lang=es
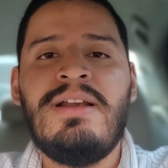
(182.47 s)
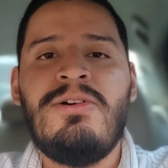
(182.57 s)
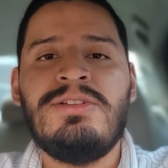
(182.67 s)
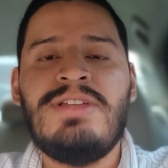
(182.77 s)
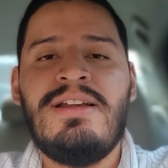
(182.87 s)

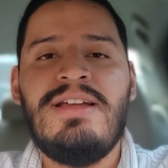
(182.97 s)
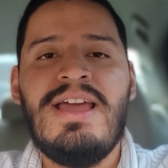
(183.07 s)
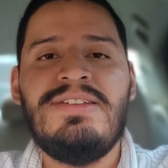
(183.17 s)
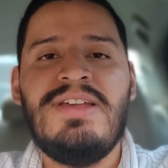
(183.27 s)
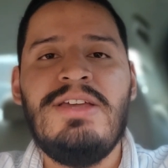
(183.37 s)
recortar
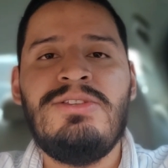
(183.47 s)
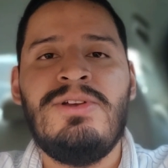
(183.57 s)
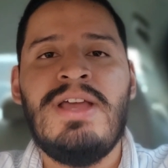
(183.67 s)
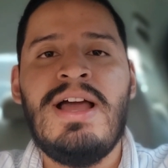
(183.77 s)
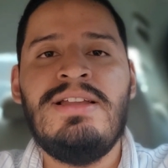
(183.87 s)
ese
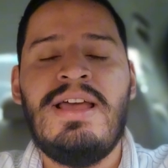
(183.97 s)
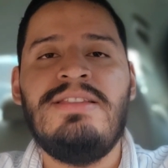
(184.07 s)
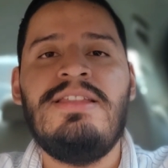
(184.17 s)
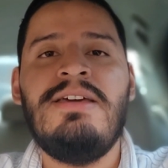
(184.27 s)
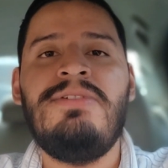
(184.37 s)
historial
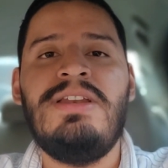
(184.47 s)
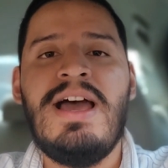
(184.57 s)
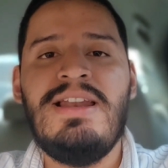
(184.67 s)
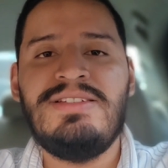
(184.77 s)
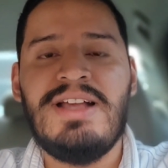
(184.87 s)
de
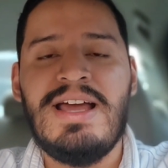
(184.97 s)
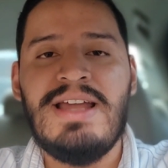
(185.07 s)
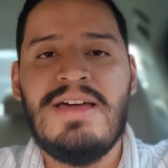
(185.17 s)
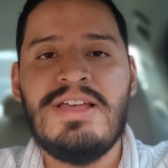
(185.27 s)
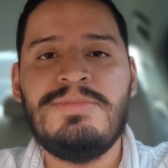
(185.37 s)
finales
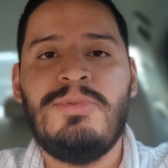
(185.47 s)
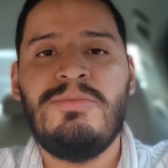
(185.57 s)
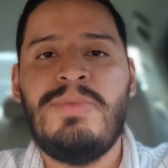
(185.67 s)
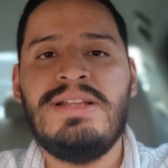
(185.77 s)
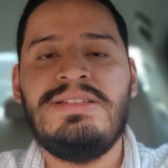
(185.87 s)
ganadas
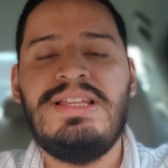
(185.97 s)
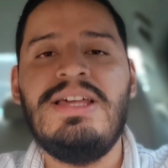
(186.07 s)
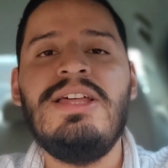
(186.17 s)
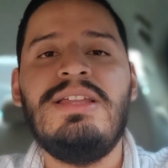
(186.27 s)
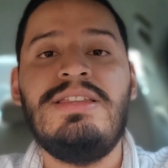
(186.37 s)
por
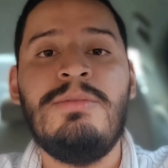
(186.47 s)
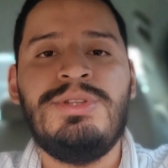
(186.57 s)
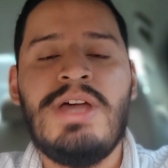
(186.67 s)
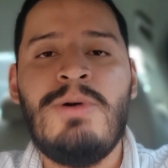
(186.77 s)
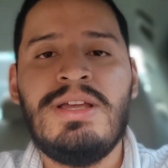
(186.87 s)
parte de
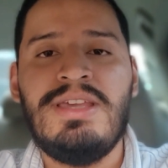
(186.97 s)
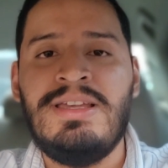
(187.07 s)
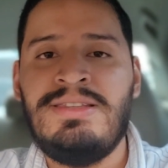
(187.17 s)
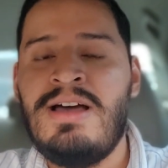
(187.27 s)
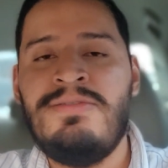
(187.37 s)
Motagua, quien
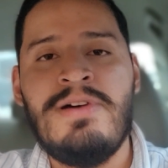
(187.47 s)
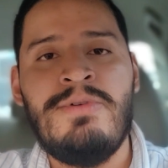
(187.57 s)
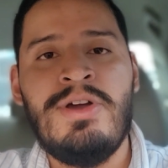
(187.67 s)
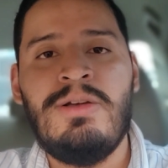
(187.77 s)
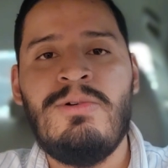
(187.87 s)
está a
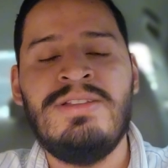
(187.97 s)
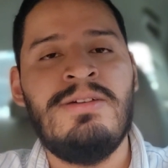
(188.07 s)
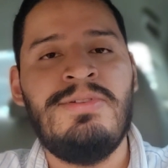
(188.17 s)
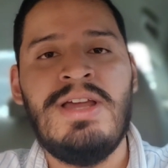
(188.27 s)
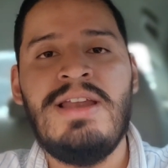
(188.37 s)
favor en cuanto
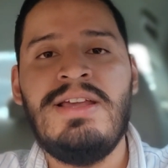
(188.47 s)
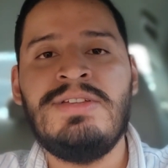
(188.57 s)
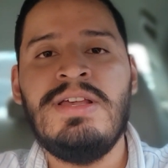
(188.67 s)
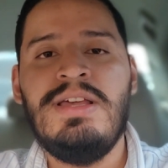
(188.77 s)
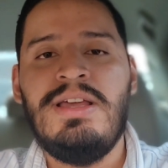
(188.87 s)
a finales